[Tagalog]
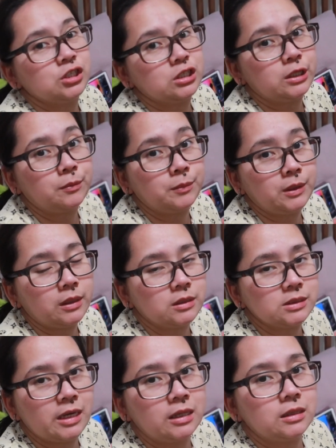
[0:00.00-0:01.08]
siya ng
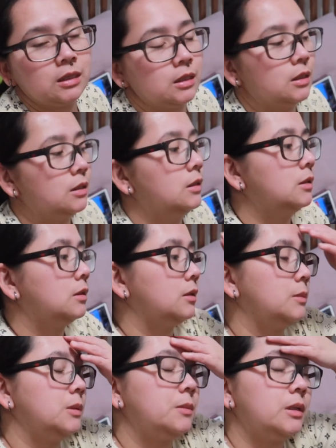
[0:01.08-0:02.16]
milk. Si ate,
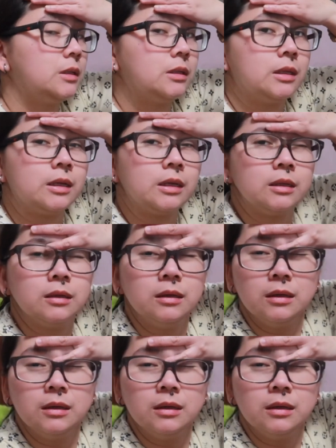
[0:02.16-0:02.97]
nagmi-milk na rin.